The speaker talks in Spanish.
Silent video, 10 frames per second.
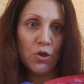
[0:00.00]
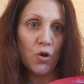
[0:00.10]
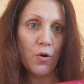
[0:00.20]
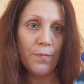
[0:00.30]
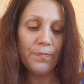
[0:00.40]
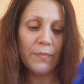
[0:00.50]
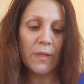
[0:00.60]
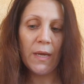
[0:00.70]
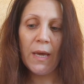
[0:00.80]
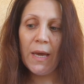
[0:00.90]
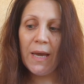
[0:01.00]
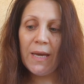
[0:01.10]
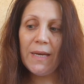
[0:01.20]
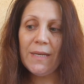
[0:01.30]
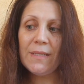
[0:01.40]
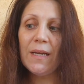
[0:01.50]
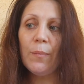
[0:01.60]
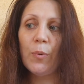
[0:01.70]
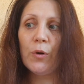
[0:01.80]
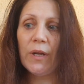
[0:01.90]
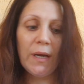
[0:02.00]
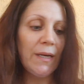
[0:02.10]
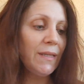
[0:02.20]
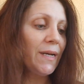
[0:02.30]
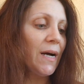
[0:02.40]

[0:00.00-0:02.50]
yo, y se le pone, en este